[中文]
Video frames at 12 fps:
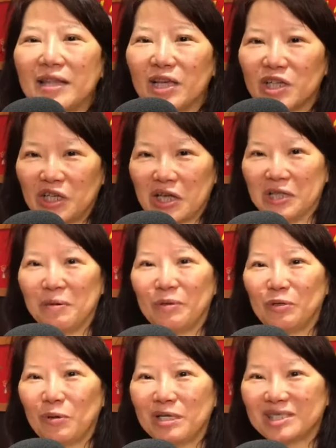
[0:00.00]
得写那么
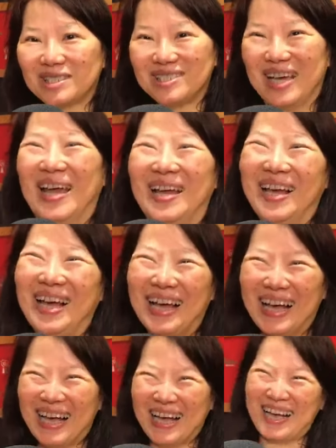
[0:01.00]
多字。
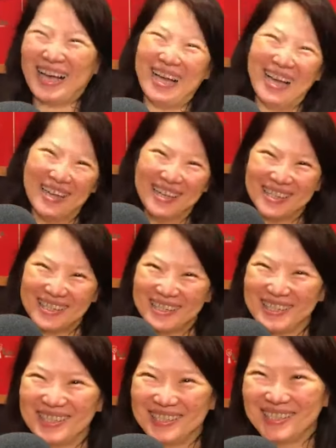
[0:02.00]
就只有
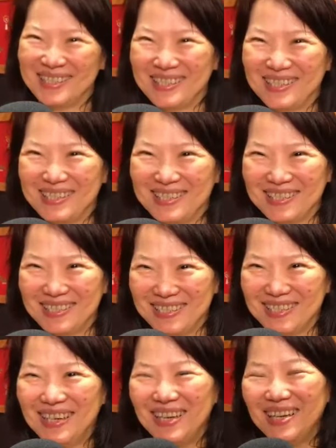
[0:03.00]
写一个很短的
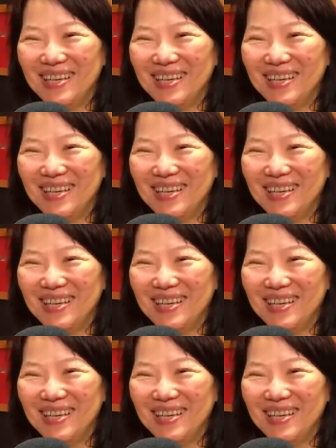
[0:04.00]
短